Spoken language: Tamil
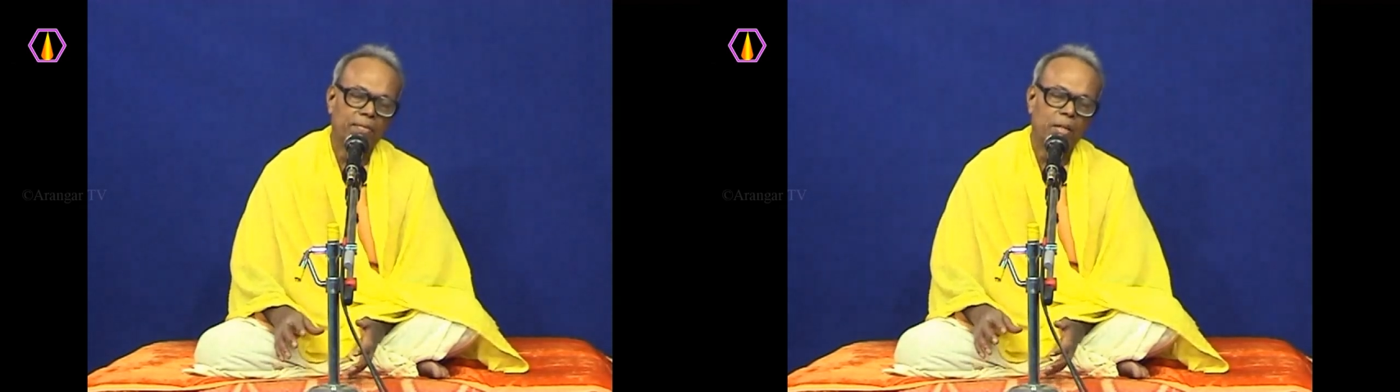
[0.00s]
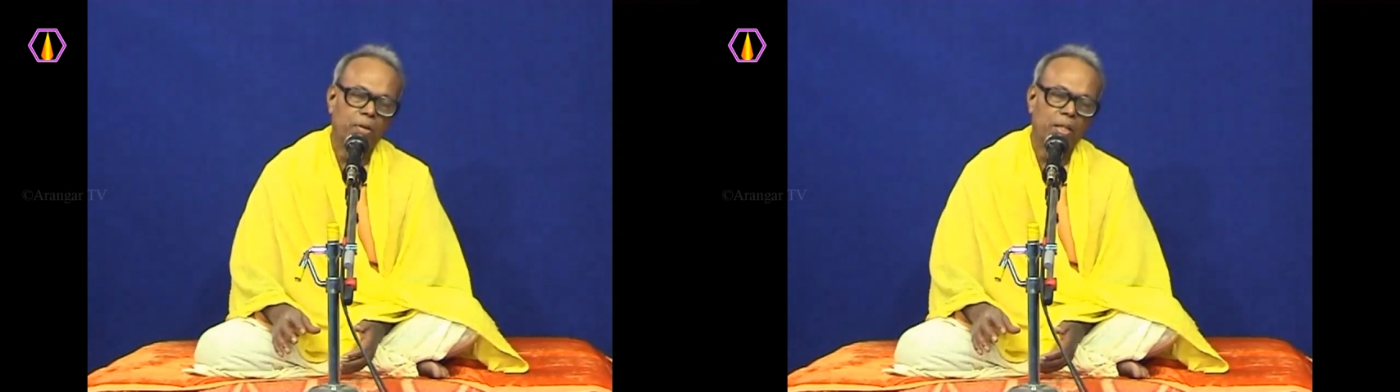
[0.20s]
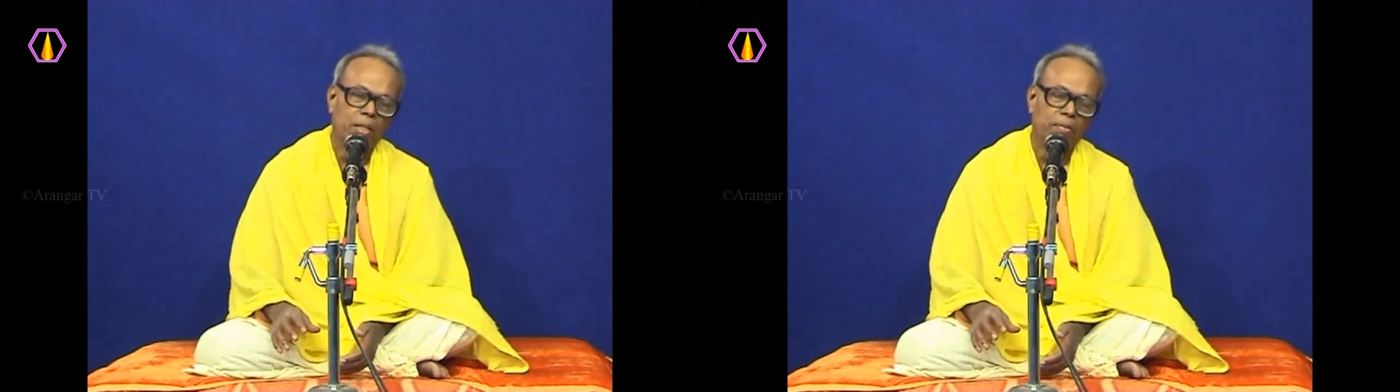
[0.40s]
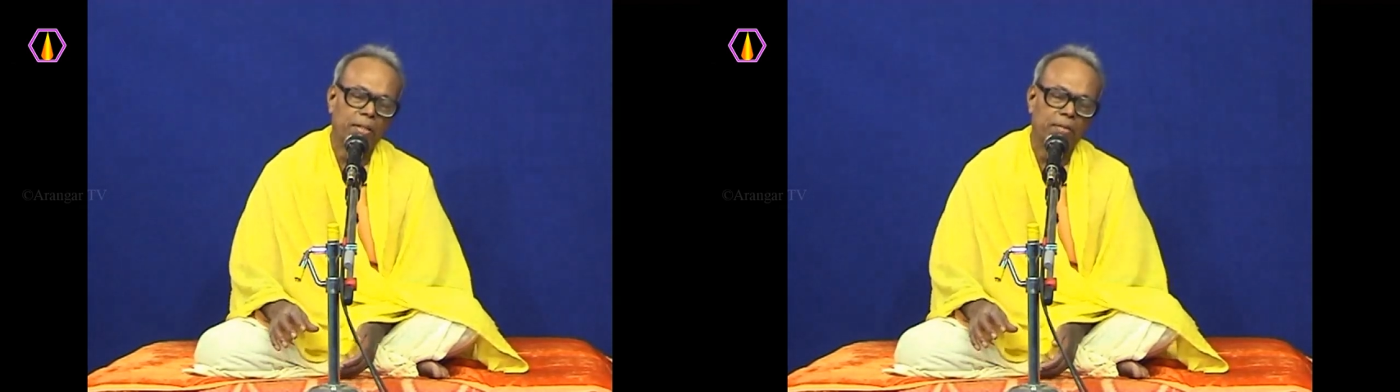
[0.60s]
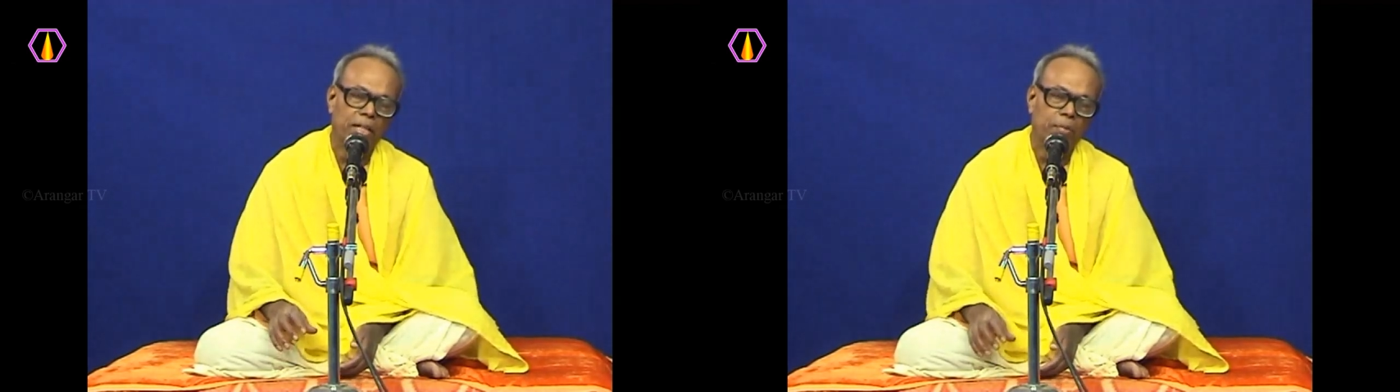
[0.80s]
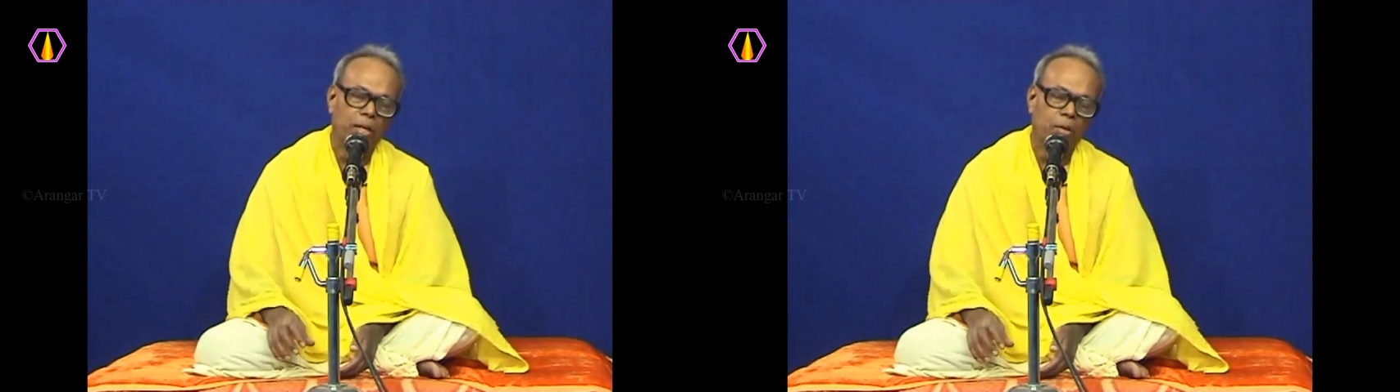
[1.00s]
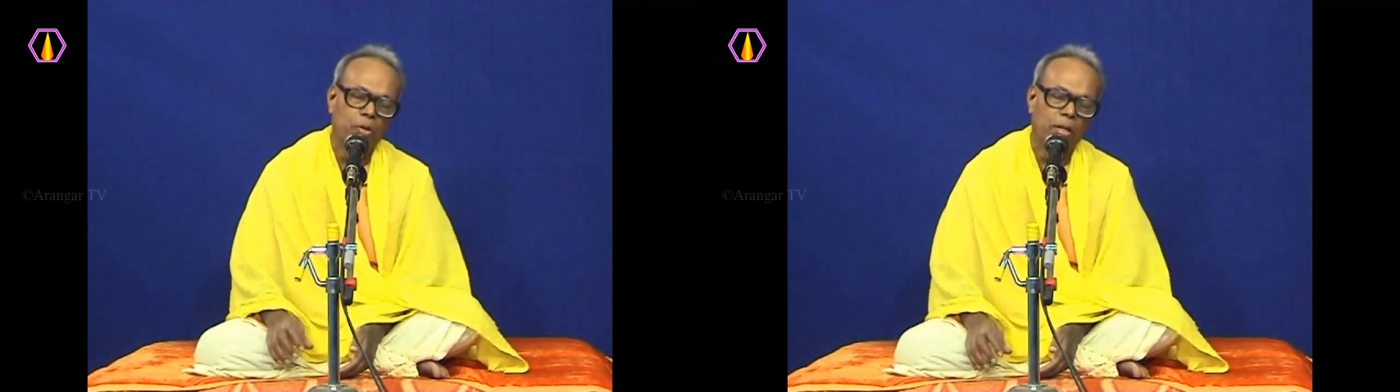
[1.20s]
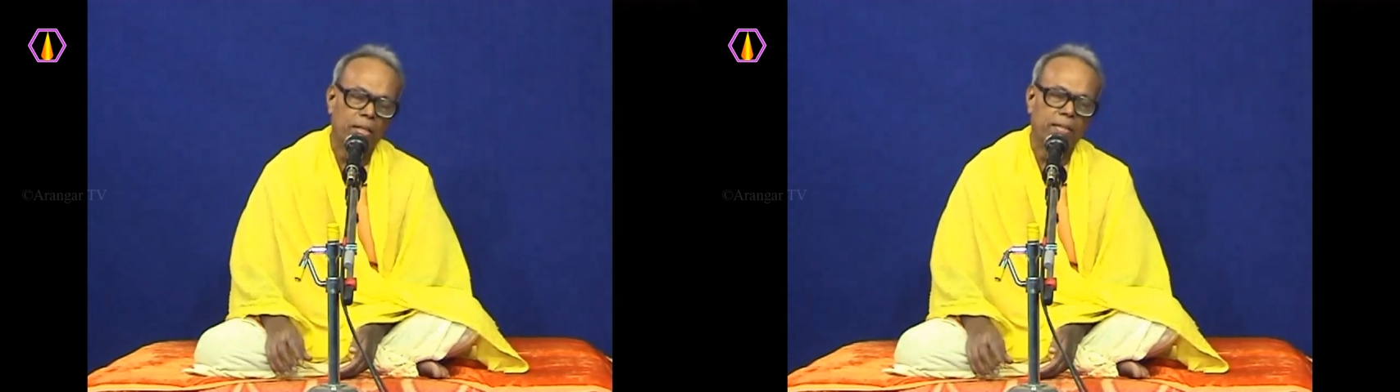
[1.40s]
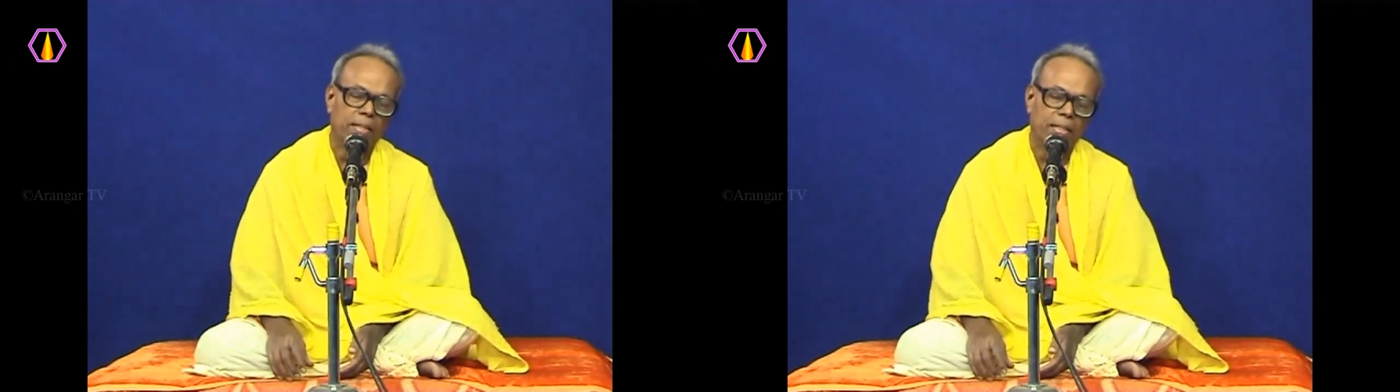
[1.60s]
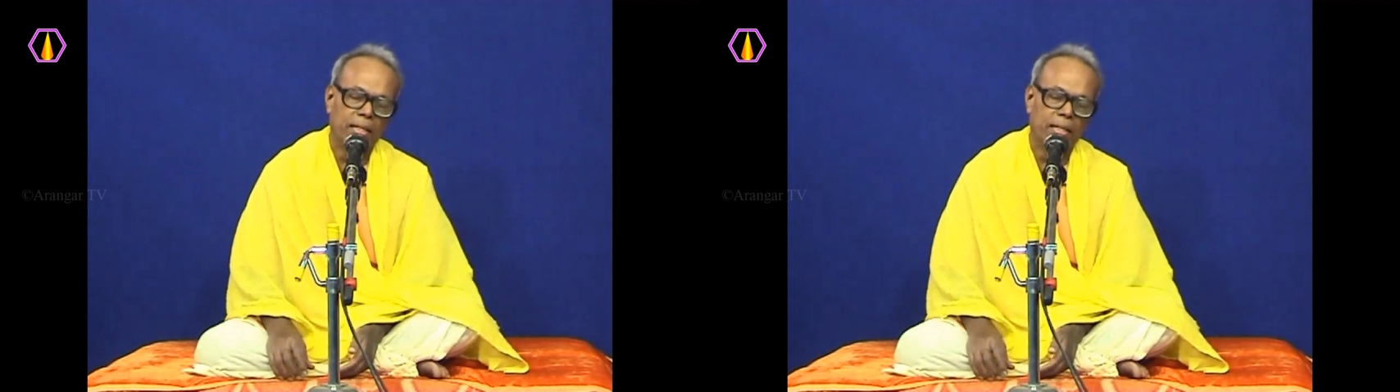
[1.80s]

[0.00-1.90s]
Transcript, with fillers: வெளிப்படுத்த வெளிப்பட விடாது